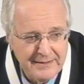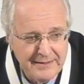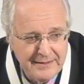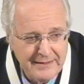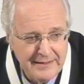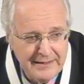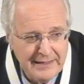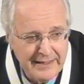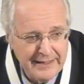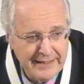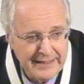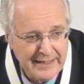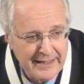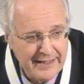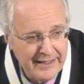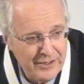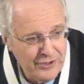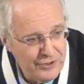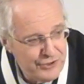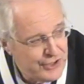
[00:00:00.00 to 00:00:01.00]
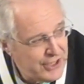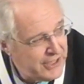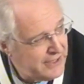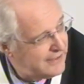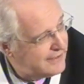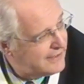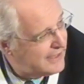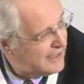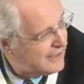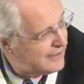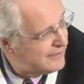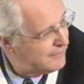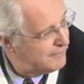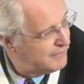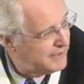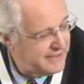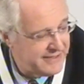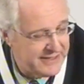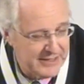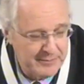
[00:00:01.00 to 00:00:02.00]
de la década del 80,
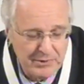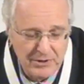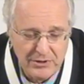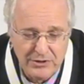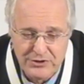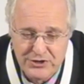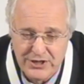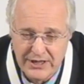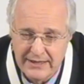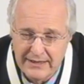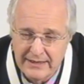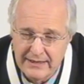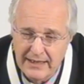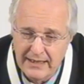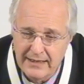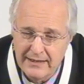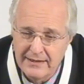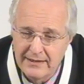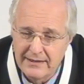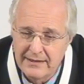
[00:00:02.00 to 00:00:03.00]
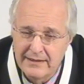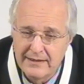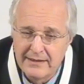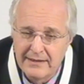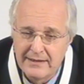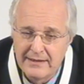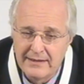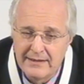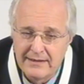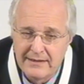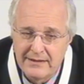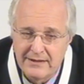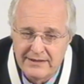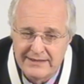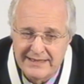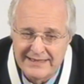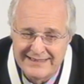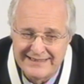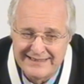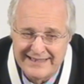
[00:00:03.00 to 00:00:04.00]
principio del 80
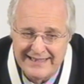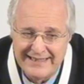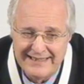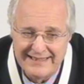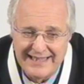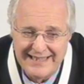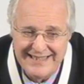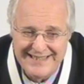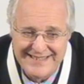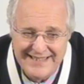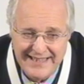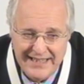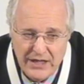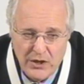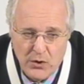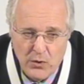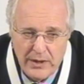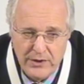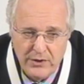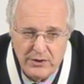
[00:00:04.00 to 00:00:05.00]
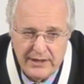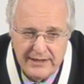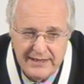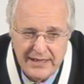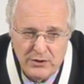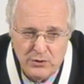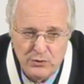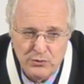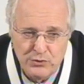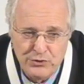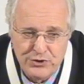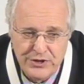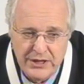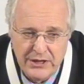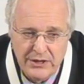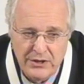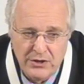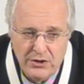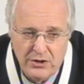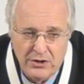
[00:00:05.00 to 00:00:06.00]
hace, 35 años que está
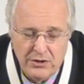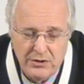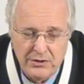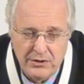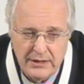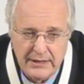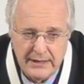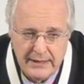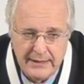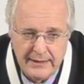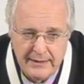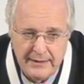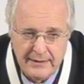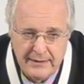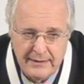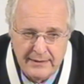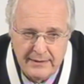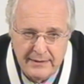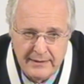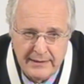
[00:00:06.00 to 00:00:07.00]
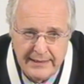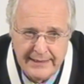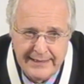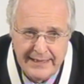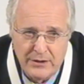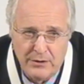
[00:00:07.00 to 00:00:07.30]
conduciendo eh, esta